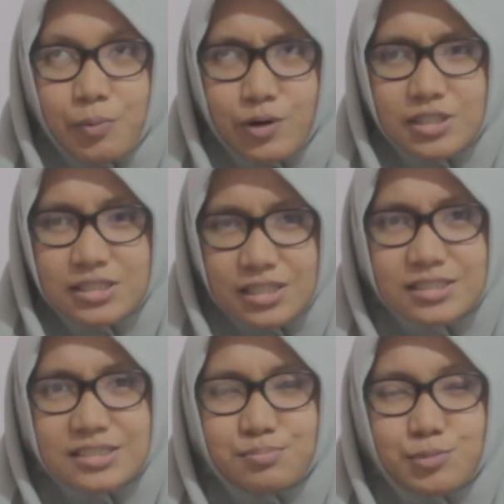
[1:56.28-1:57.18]

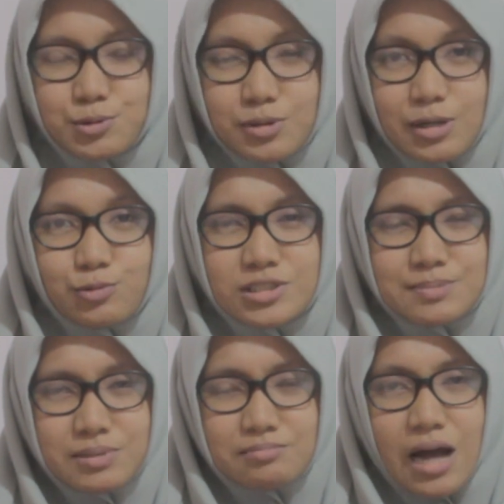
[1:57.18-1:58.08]
prosesnya sih menurut aku
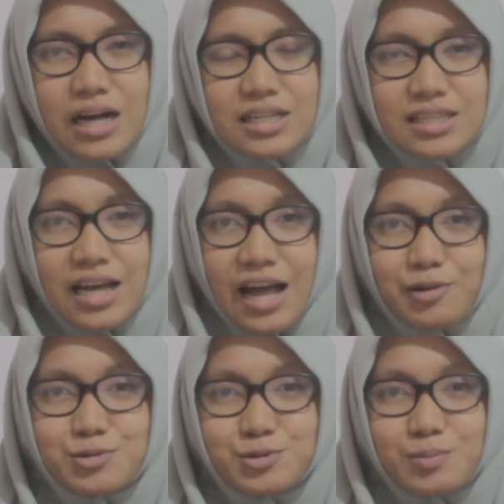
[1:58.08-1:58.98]
cepet banget
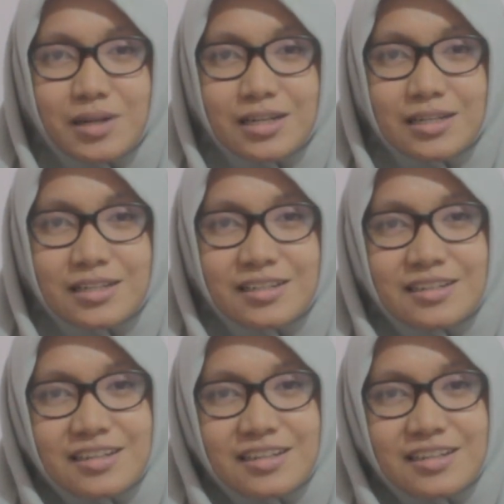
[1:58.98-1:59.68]
ya aku cuman